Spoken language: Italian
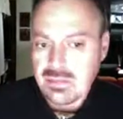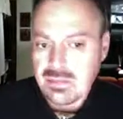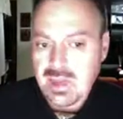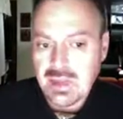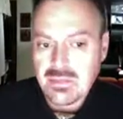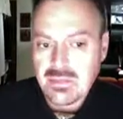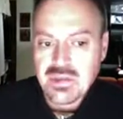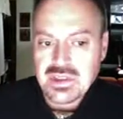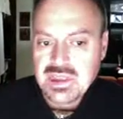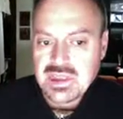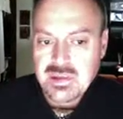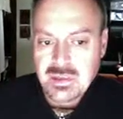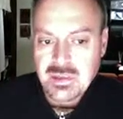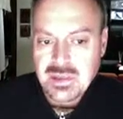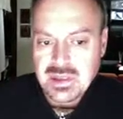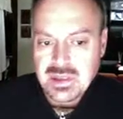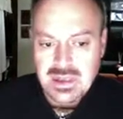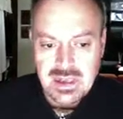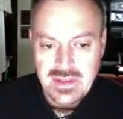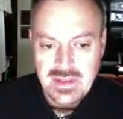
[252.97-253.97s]
eh, possiamo
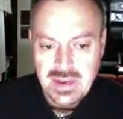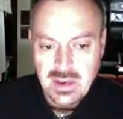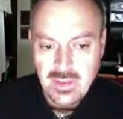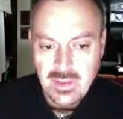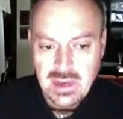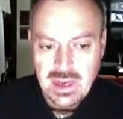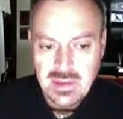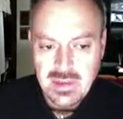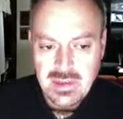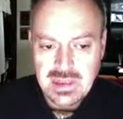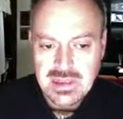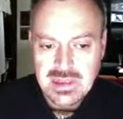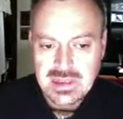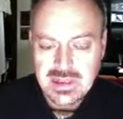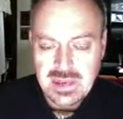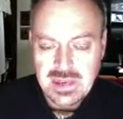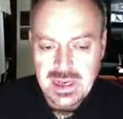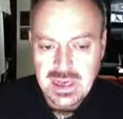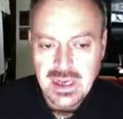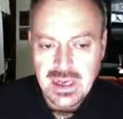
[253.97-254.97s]
mettere tranquillamente
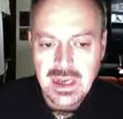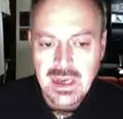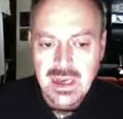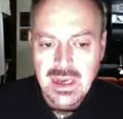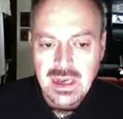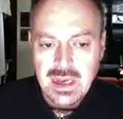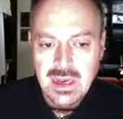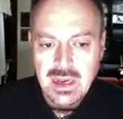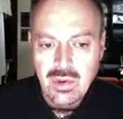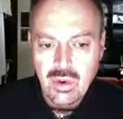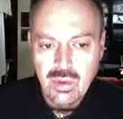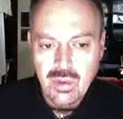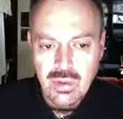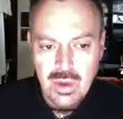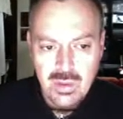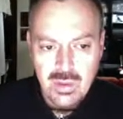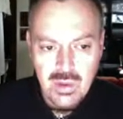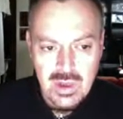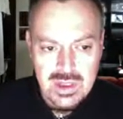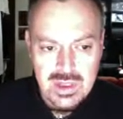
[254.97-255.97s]
3 che è un
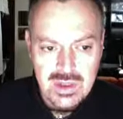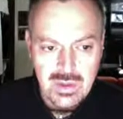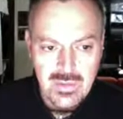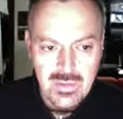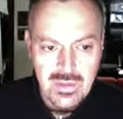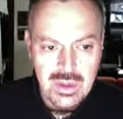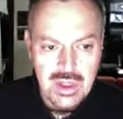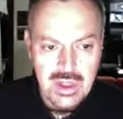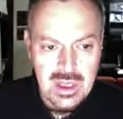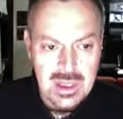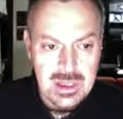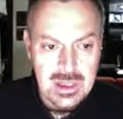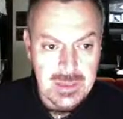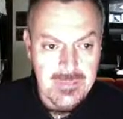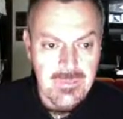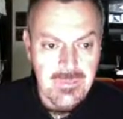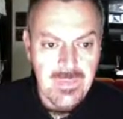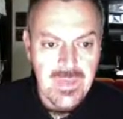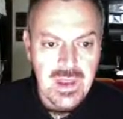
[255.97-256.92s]
numero più che sufficiente.